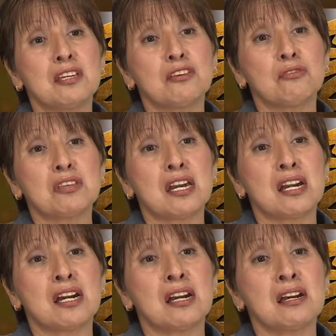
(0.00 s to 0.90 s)
yo
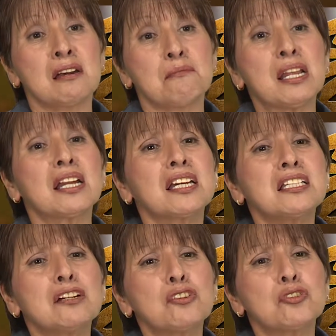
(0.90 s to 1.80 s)
ya, ¿para qué
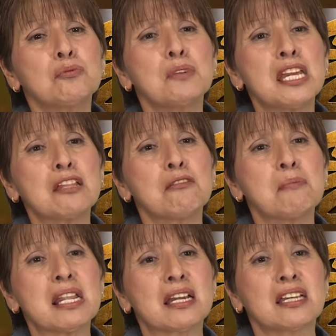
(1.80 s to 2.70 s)
sigo sufriendo?
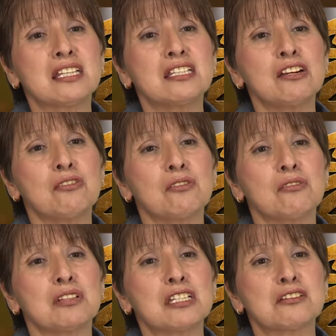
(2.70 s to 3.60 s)
¿Para qué sigo
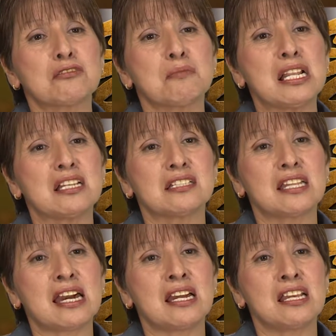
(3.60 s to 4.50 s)
con estos
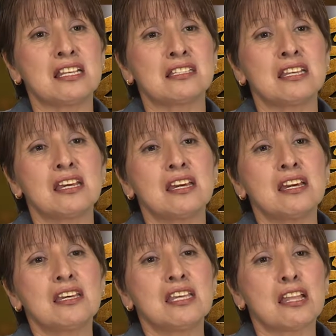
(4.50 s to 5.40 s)
malestares?
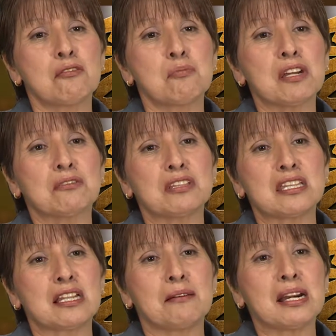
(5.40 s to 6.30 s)
ya no puedo ni
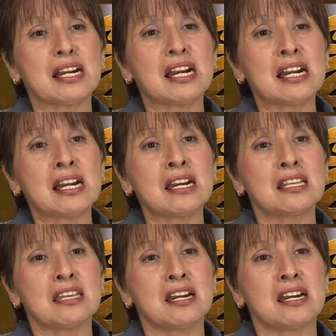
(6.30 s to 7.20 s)

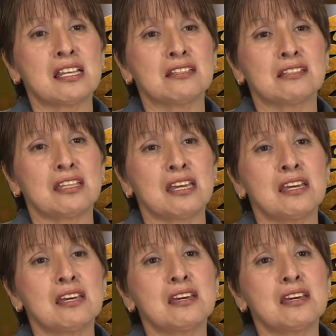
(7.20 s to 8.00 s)
trabajar, ya este,